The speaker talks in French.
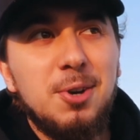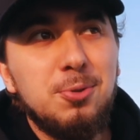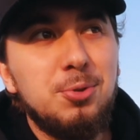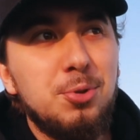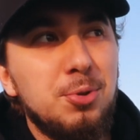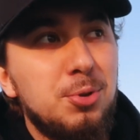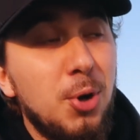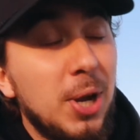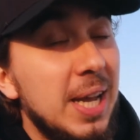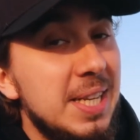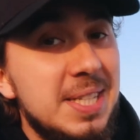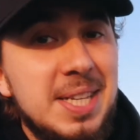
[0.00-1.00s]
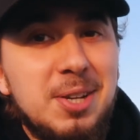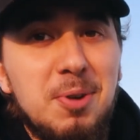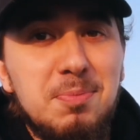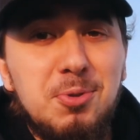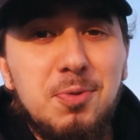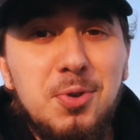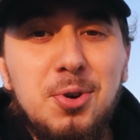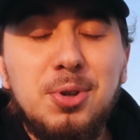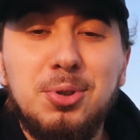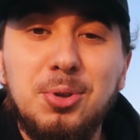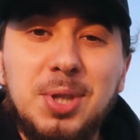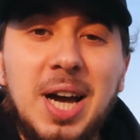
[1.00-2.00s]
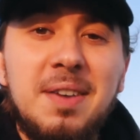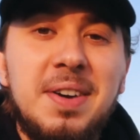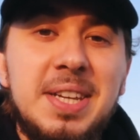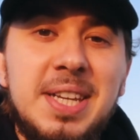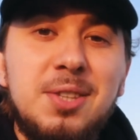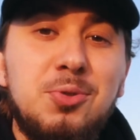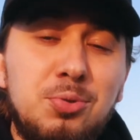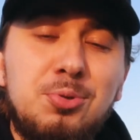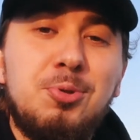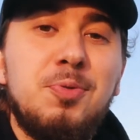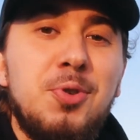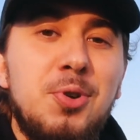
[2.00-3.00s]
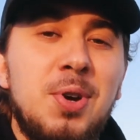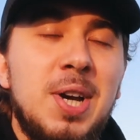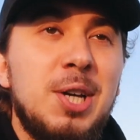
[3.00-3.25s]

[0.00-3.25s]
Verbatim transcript: de t'organiser comme tu veux, de travailler d'où tu veux,